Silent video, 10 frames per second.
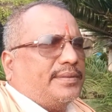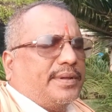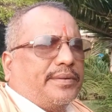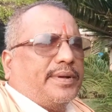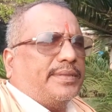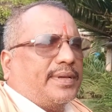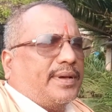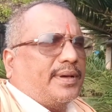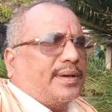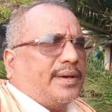తర్వాత
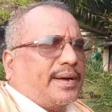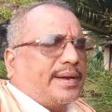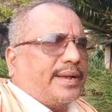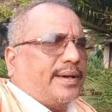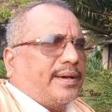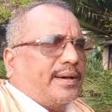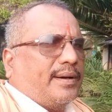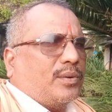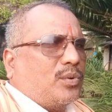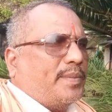అక్కడ
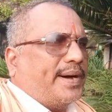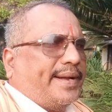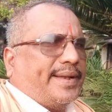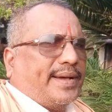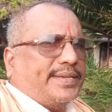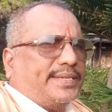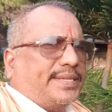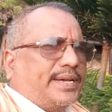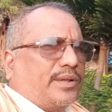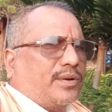కుమారి టాకీస్
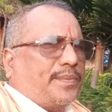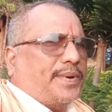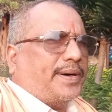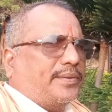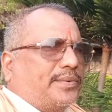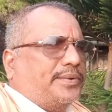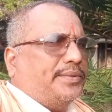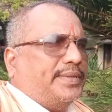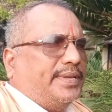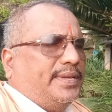దగ్గర ఒక పార్క్
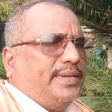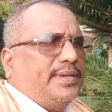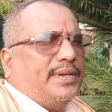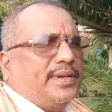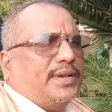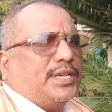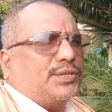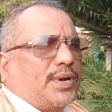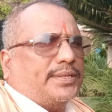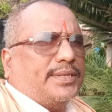ఉంటుంది
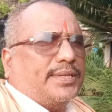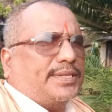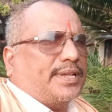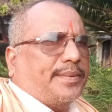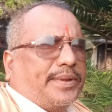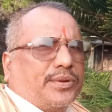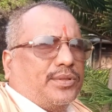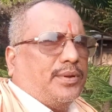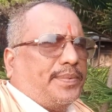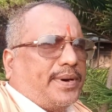స్వాతంత్ర
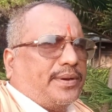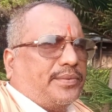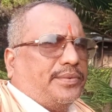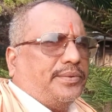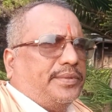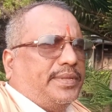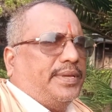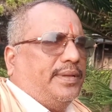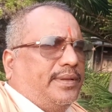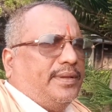సమరయోధుల పార్క్ ఉంటుంది
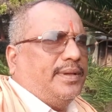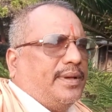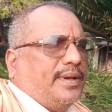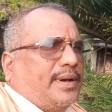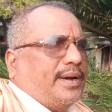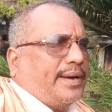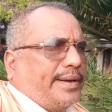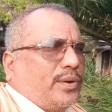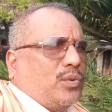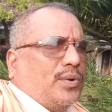అక్కడే
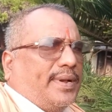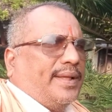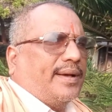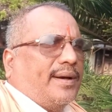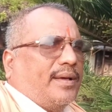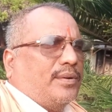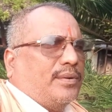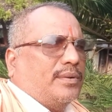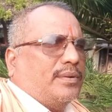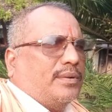కోటిలింగాలు
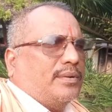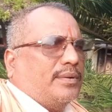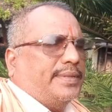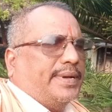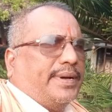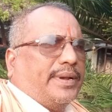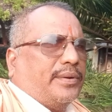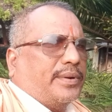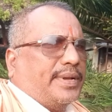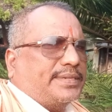దగ్గర
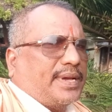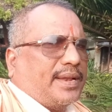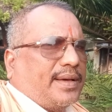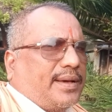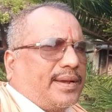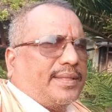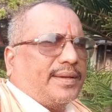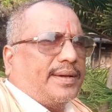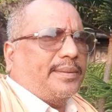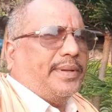కూడా చాలా
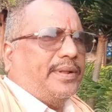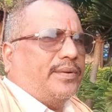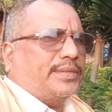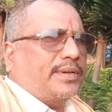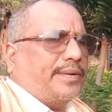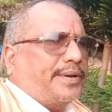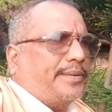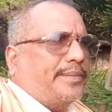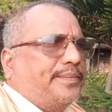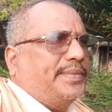ఆహ్లాదకరమైన వాతావరణం